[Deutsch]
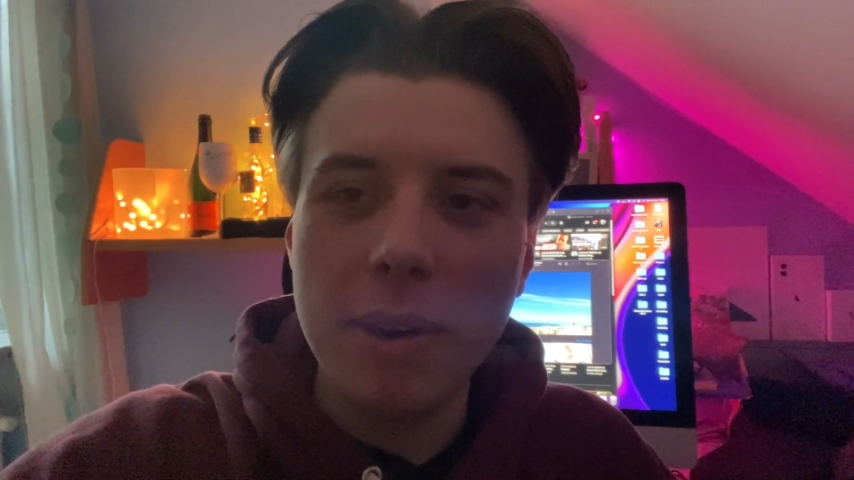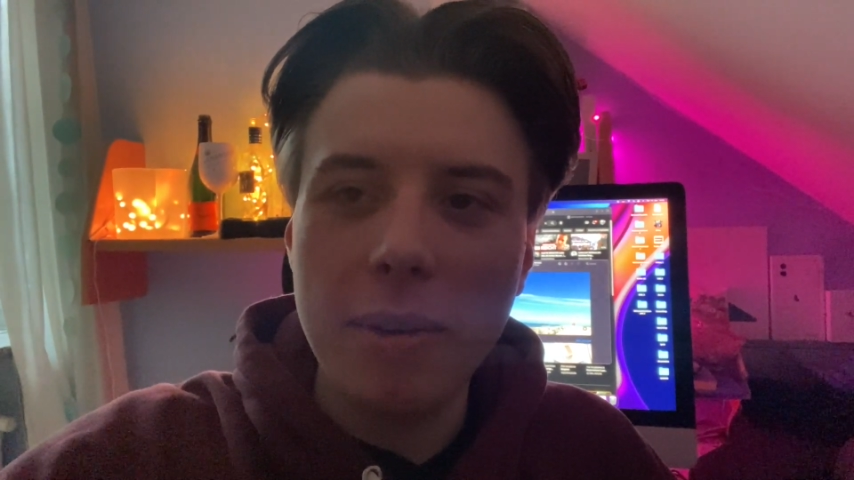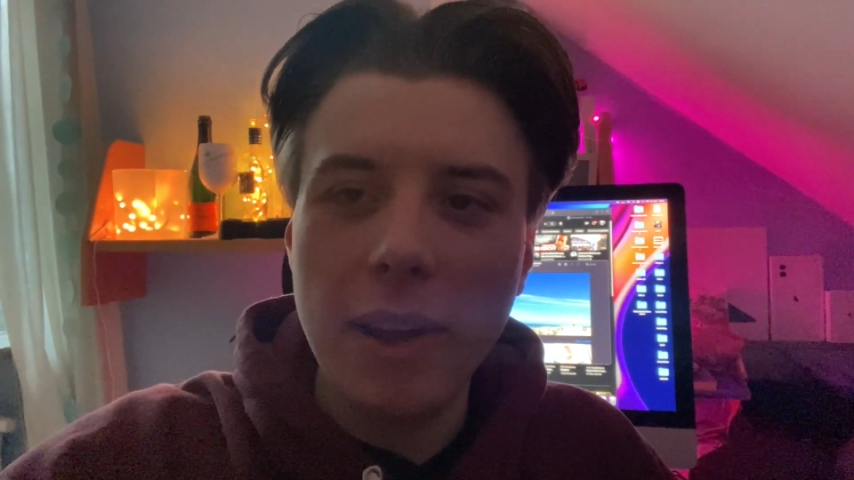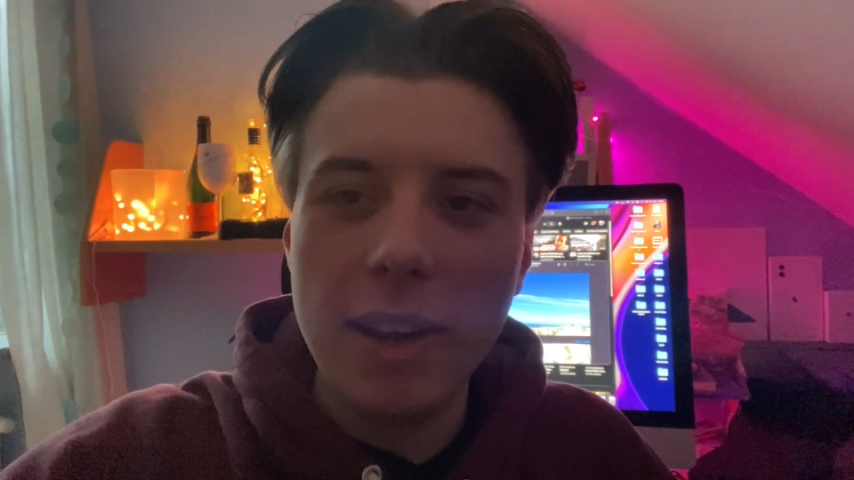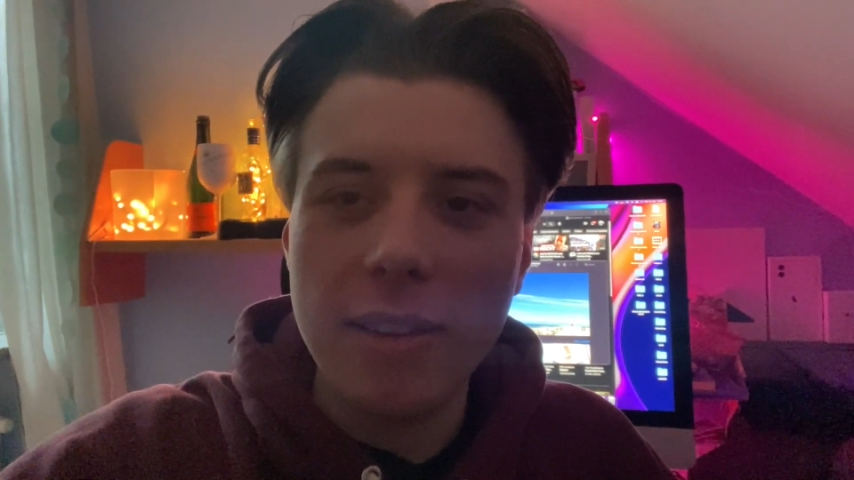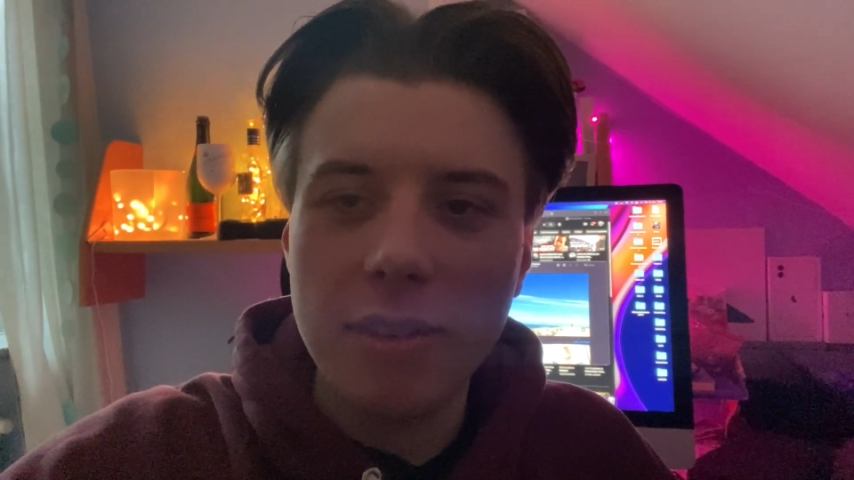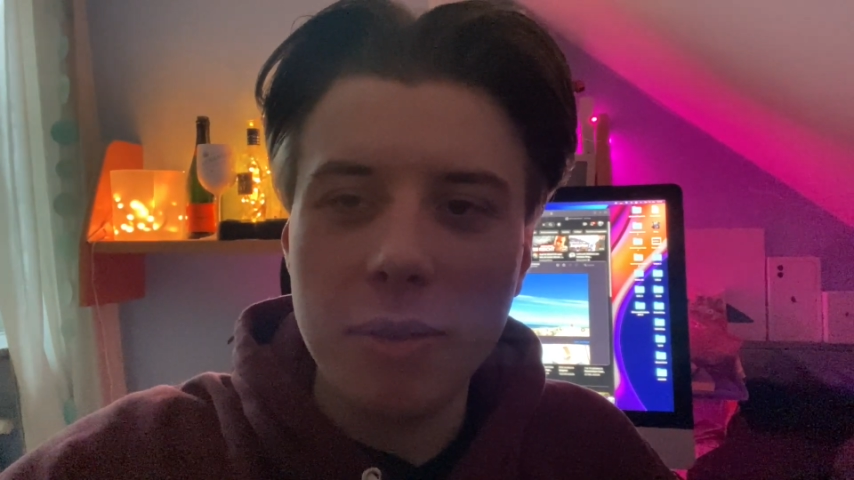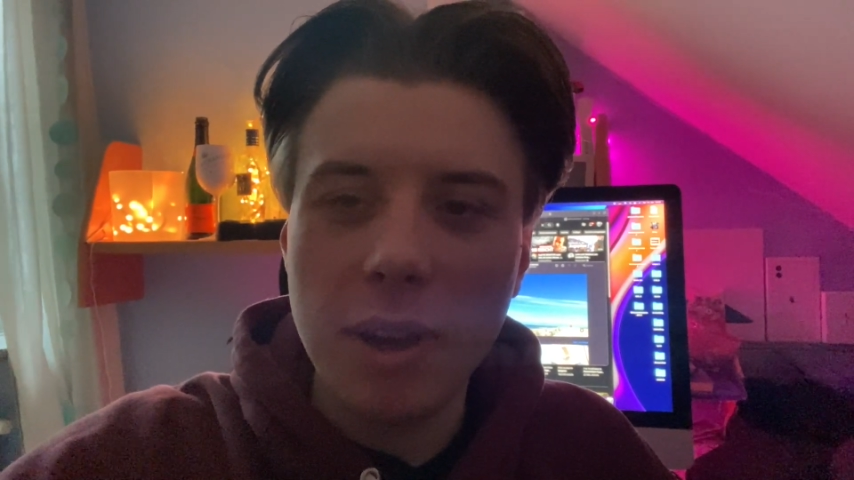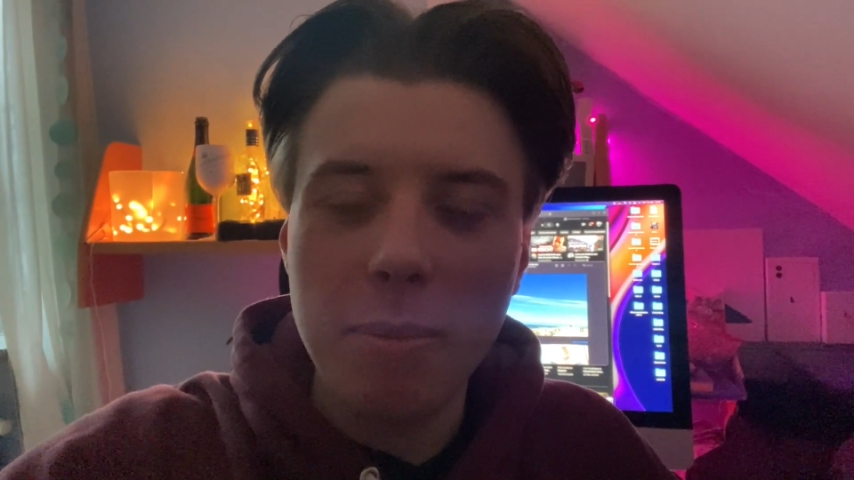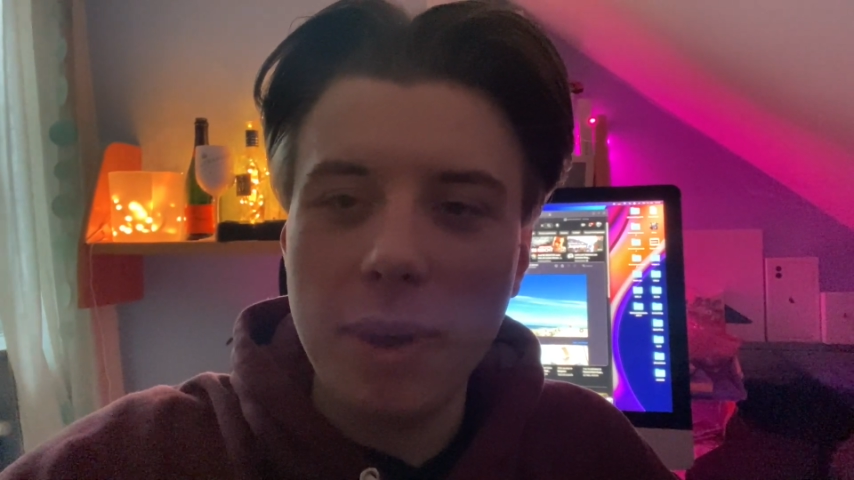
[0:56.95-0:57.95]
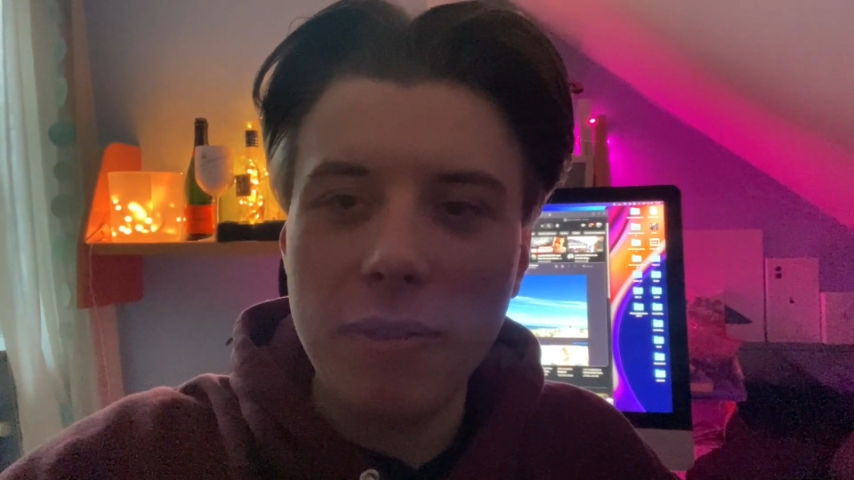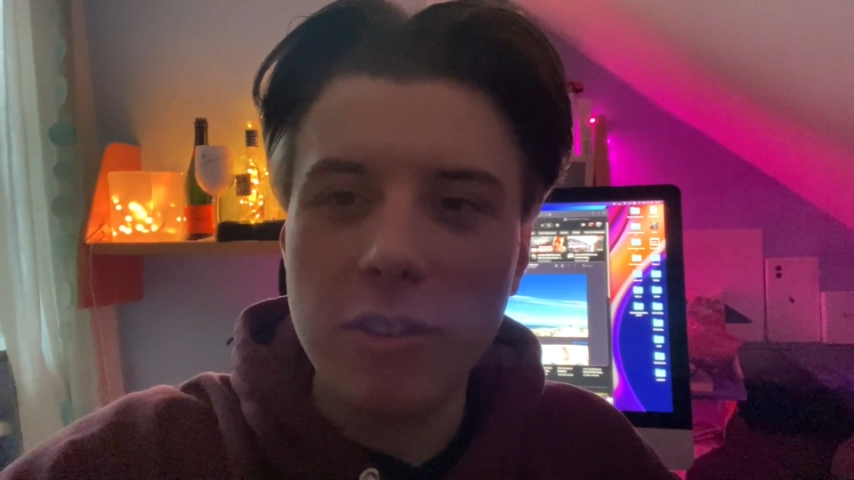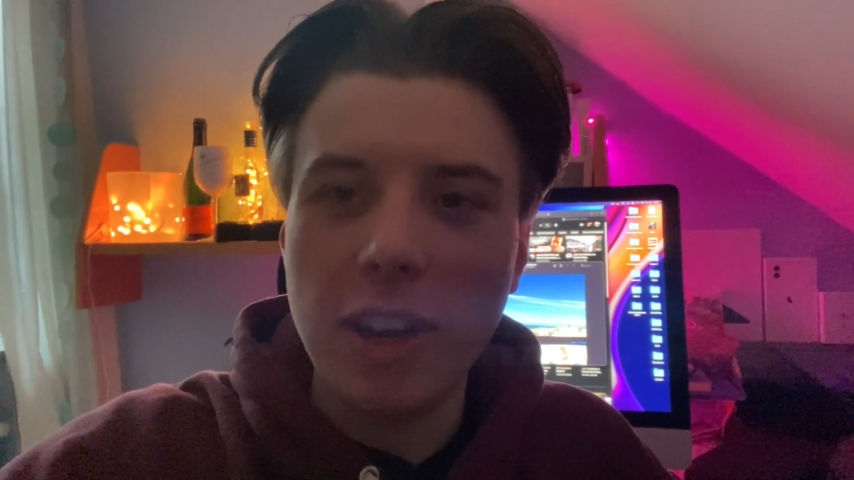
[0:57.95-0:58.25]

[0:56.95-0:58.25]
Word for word: mit denen halt so nebenbei viel